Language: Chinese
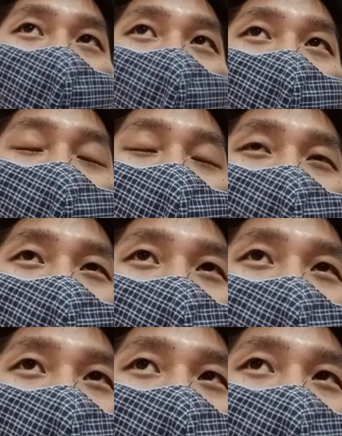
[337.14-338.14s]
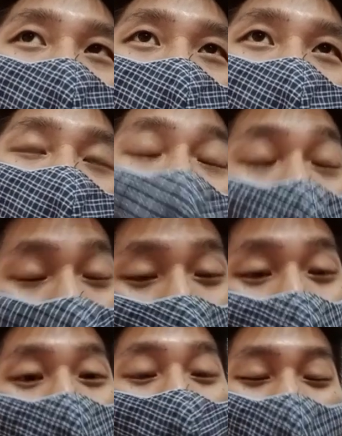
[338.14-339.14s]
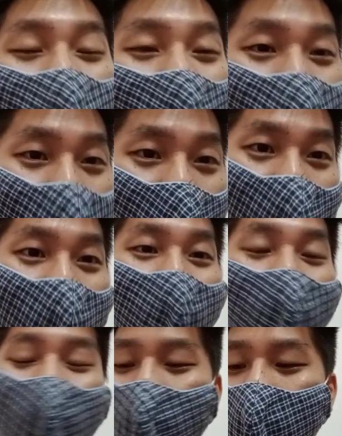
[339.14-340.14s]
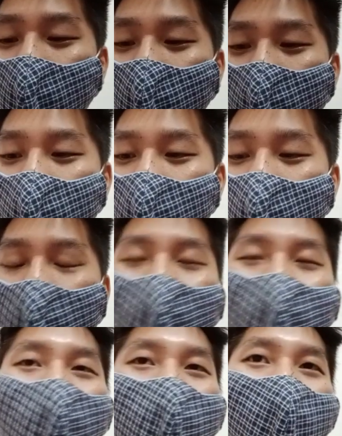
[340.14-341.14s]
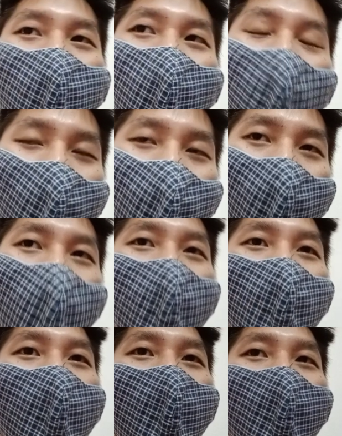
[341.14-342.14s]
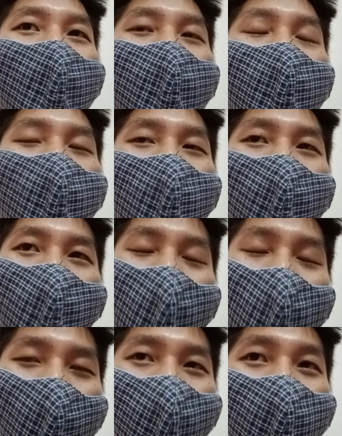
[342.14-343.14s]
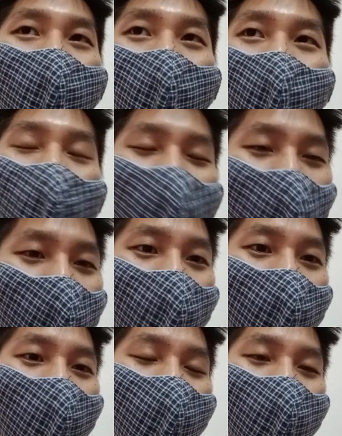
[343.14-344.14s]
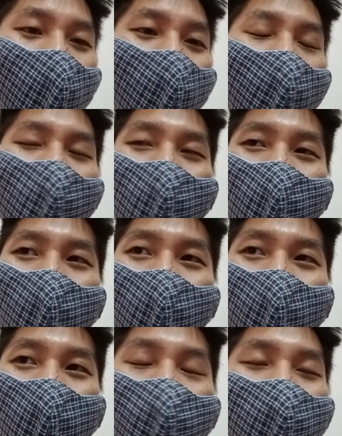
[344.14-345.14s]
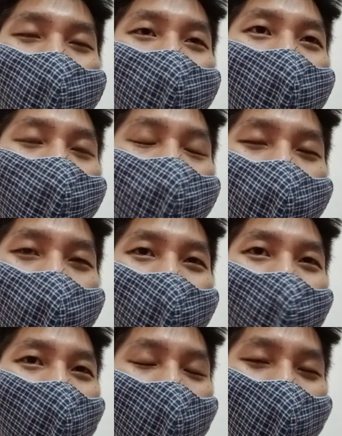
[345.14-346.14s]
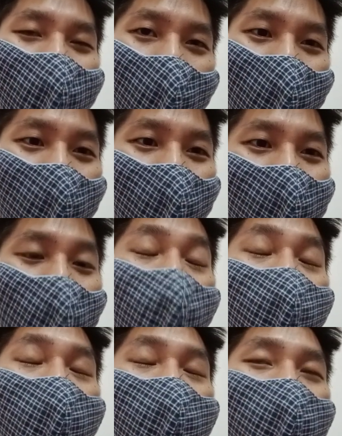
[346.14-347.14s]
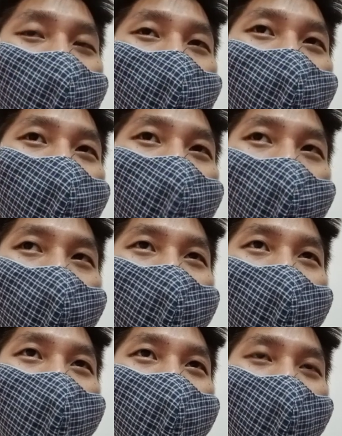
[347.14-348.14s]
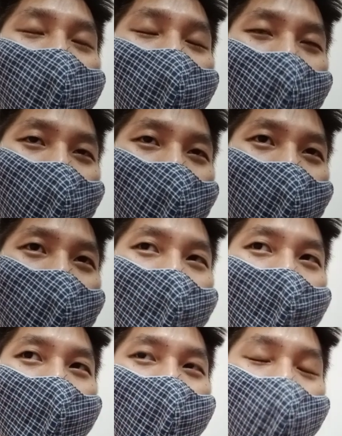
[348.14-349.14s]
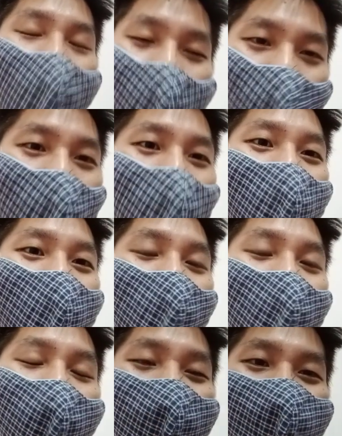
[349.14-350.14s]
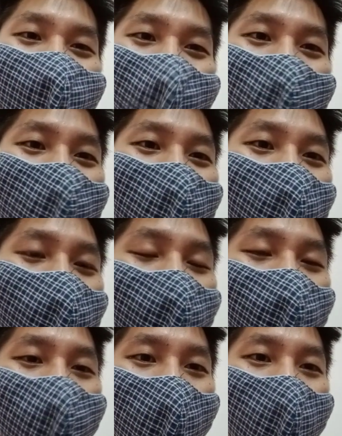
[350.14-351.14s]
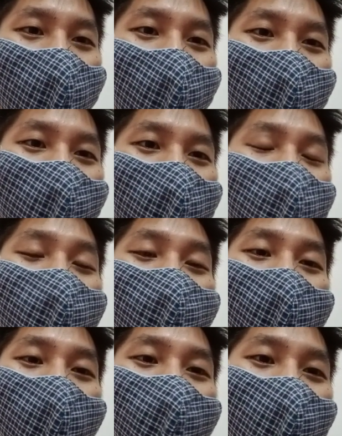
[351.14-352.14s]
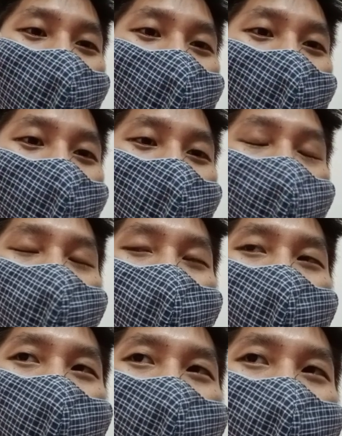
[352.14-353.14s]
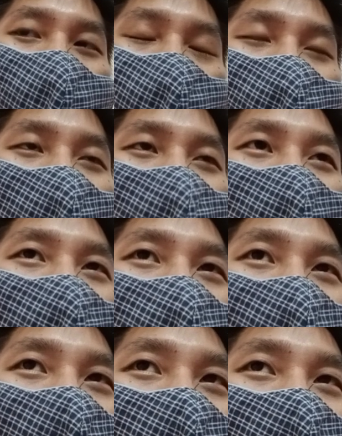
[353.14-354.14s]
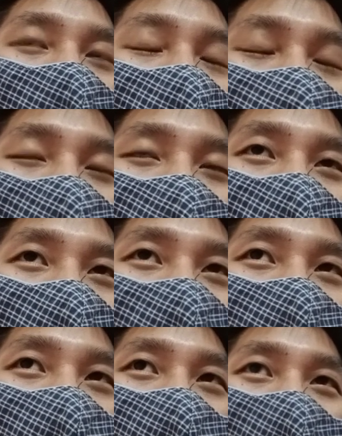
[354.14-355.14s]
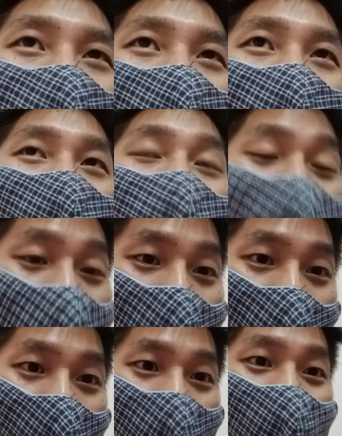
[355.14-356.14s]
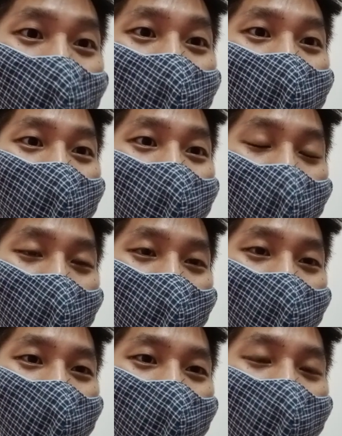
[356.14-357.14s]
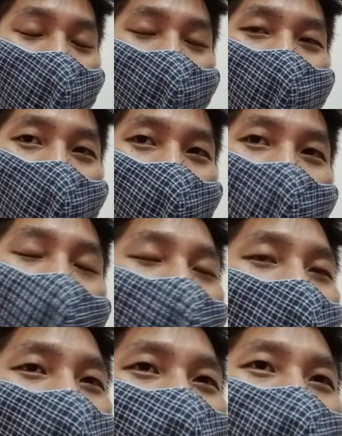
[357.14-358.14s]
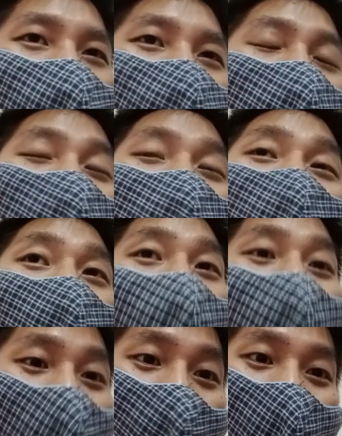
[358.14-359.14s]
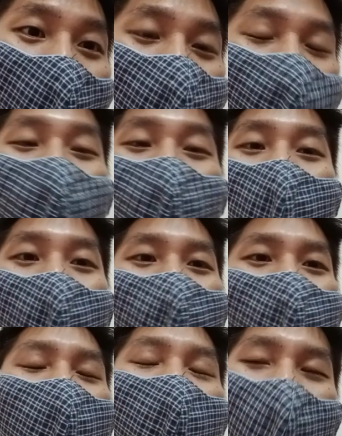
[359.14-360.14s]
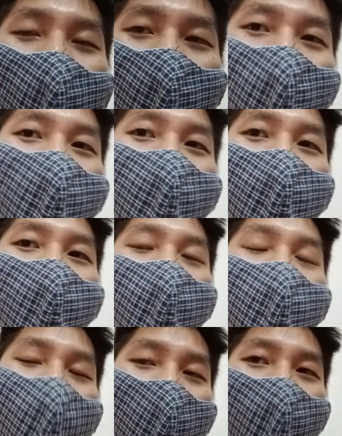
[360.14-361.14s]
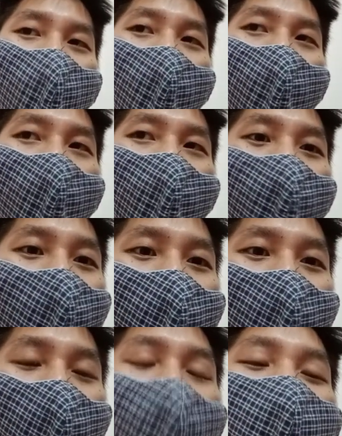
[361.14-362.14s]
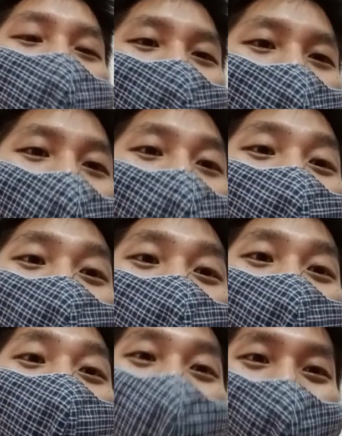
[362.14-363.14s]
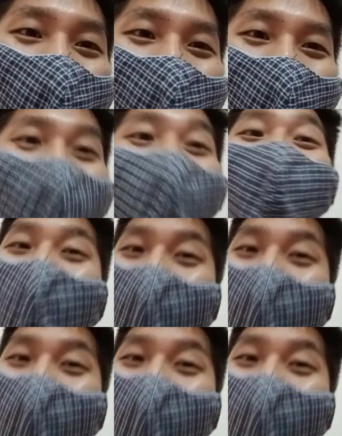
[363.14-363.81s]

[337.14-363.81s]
呃国国家很小啦，然后你要跟其他大国跟泰，你连泰国都打不赢了，你你甚至现在中国也要量产。然后甚至我我前几天有看到台湾也要自己自己去做榴莲，自己种榴莲，种种种那些呃种那个呃猫山王，OK，然后他们要种出自己的味道啦，就是他们可能他们只是 supply for，他们是想要出口到东南